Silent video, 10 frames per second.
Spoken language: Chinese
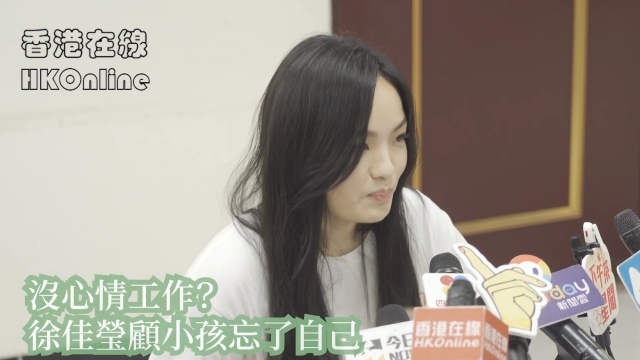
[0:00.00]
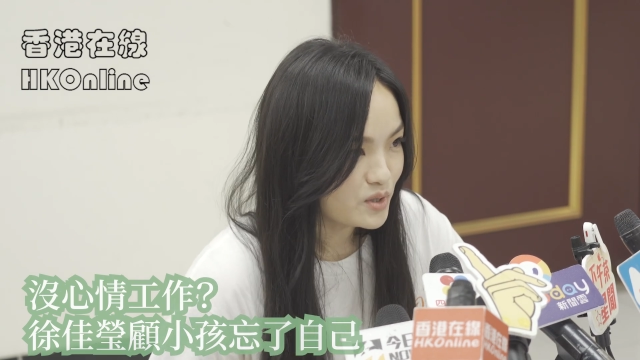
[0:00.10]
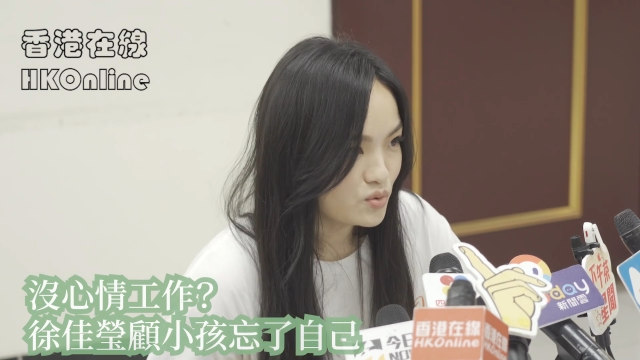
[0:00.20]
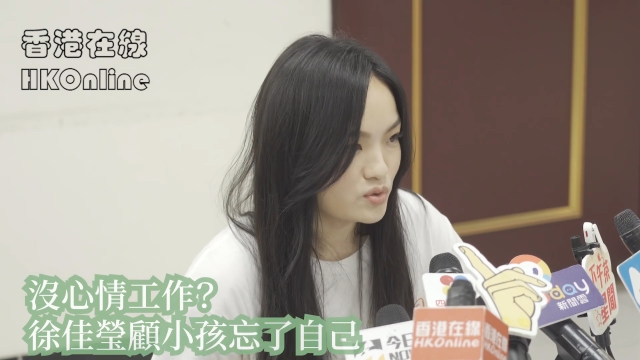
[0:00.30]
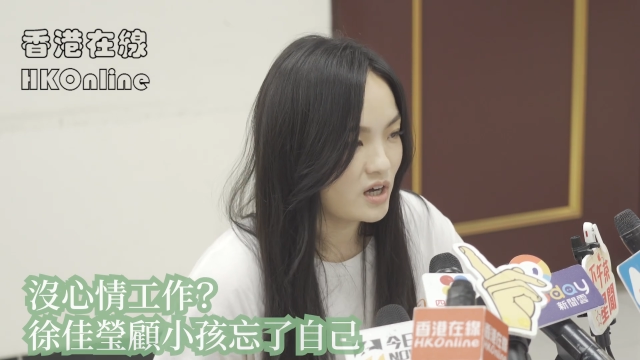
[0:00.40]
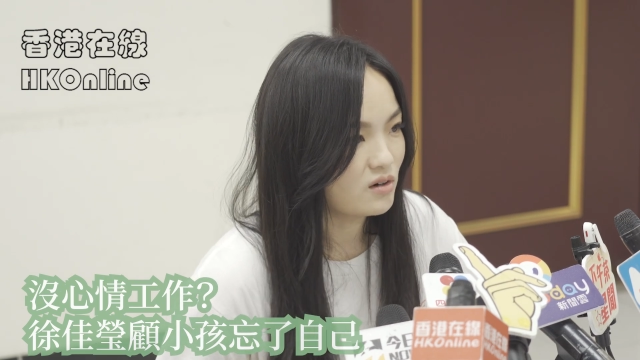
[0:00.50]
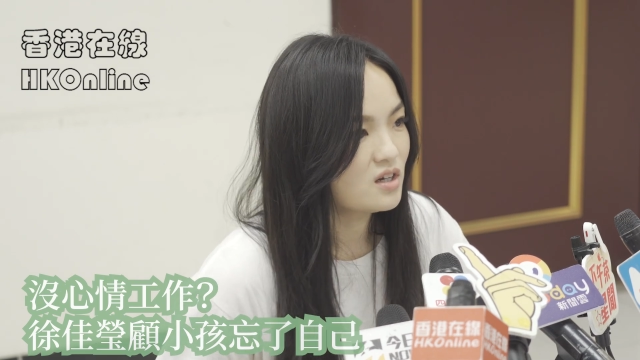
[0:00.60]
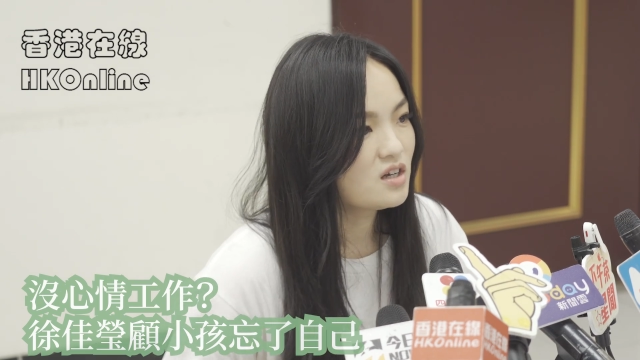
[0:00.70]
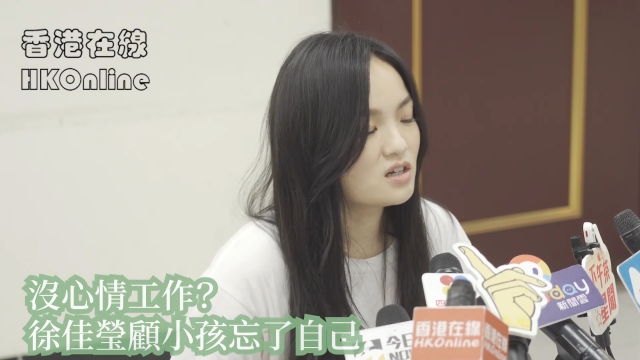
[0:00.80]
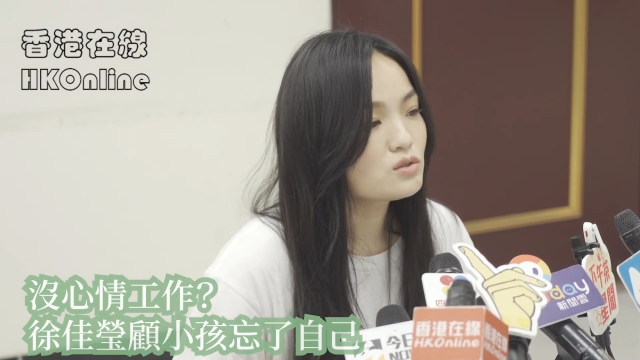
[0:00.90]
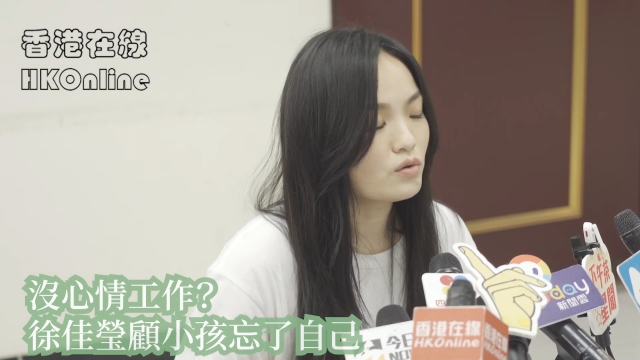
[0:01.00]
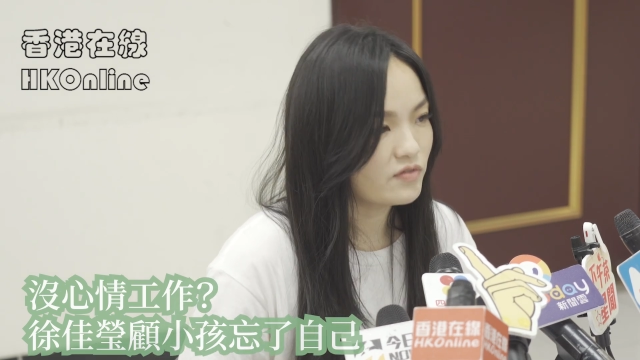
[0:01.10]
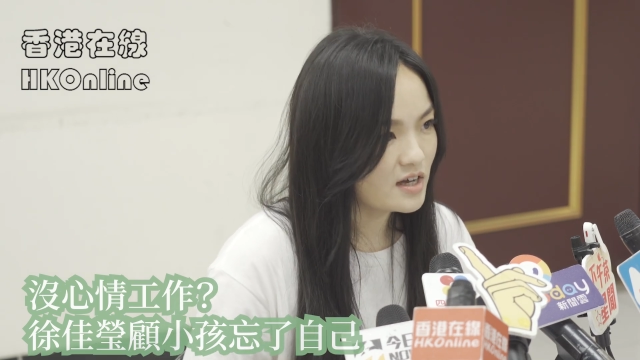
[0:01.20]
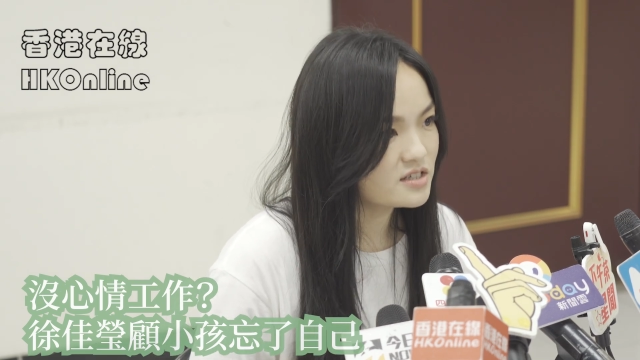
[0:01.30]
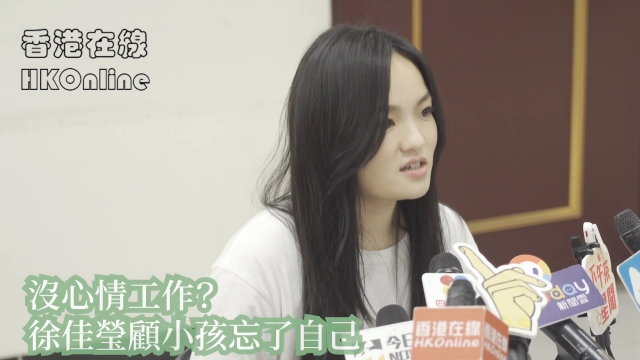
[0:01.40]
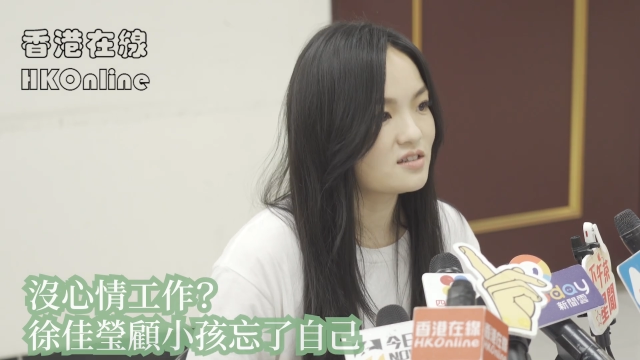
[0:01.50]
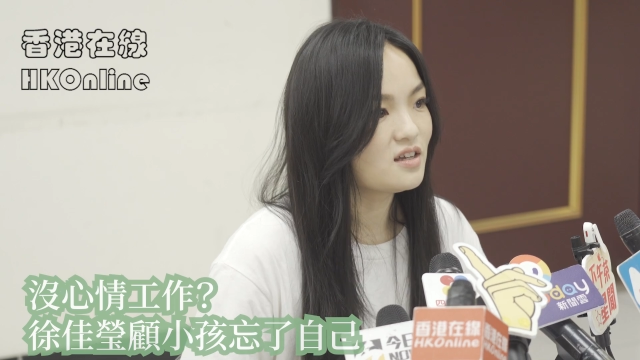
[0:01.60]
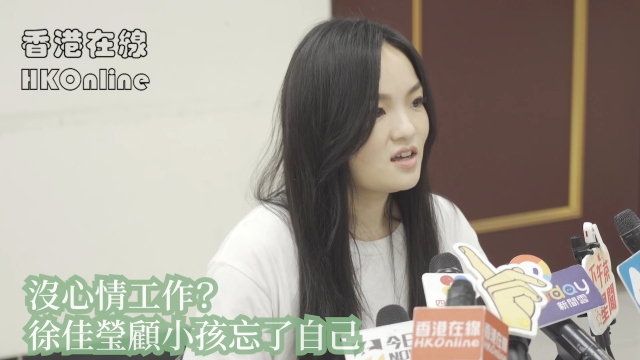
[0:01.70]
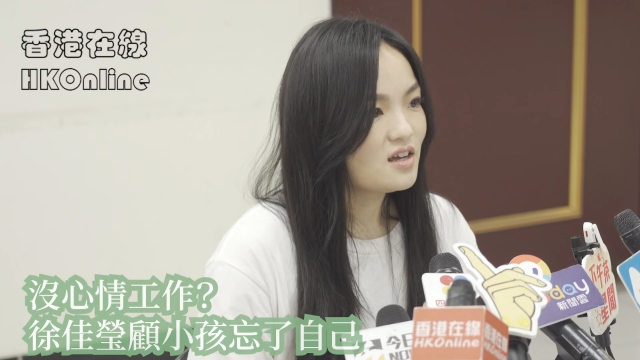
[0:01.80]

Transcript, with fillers: 后必须要。而是我发现